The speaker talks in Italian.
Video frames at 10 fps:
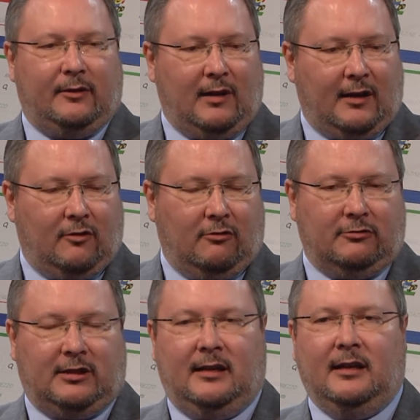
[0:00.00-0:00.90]
è una
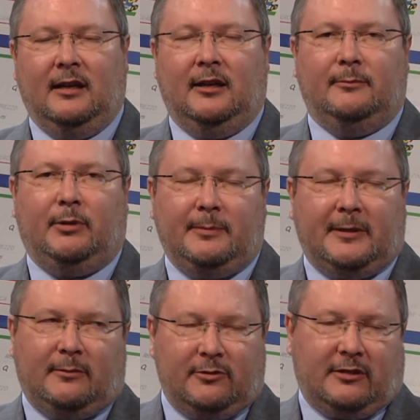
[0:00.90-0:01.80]
cosa, poi
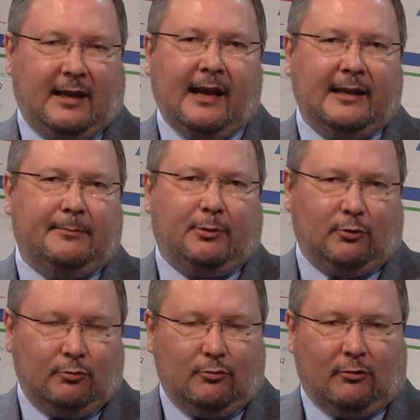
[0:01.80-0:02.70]
però bisogna anche
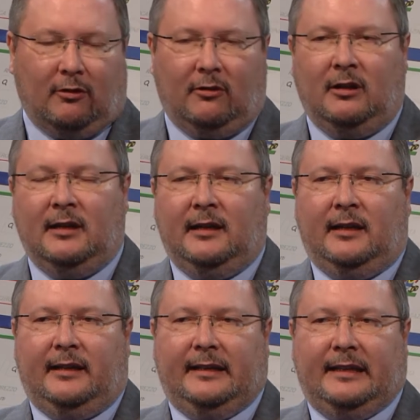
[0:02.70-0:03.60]
produrlo.
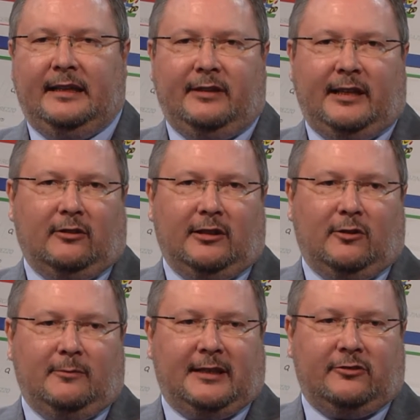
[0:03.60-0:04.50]
Eh, I veicoli
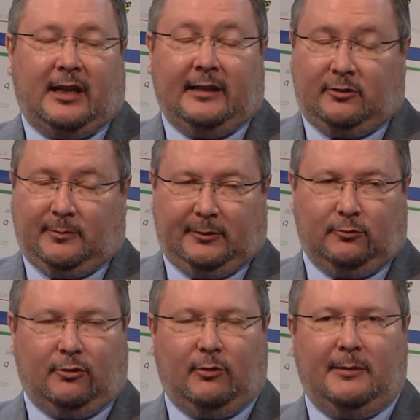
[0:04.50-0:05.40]
commerciali,
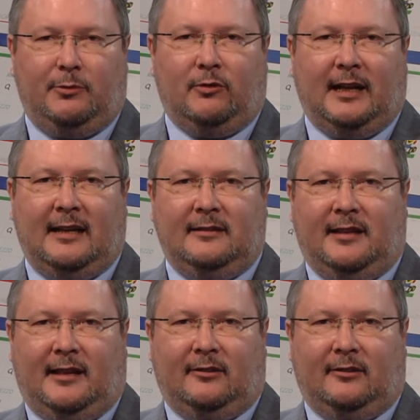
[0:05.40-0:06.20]
soprattutto quelli più grandi,